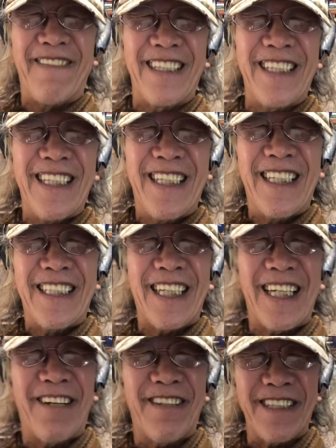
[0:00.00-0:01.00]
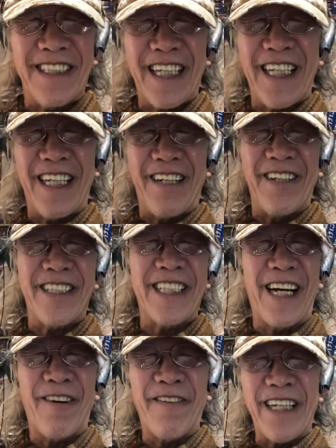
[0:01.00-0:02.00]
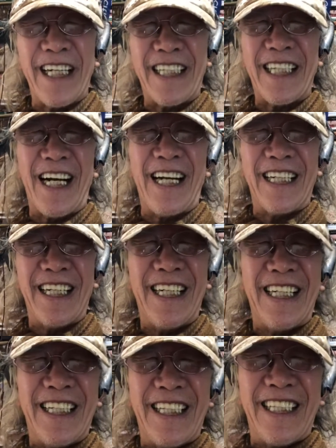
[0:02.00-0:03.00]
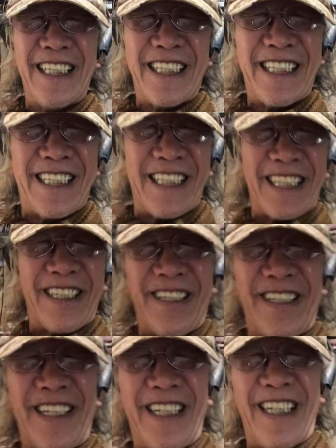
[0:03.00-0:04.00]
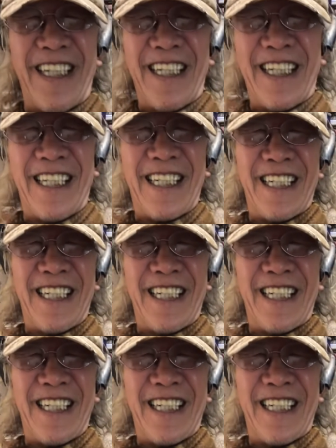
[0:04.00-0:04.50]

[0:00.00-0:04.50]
那么在在二十大会议上，这个。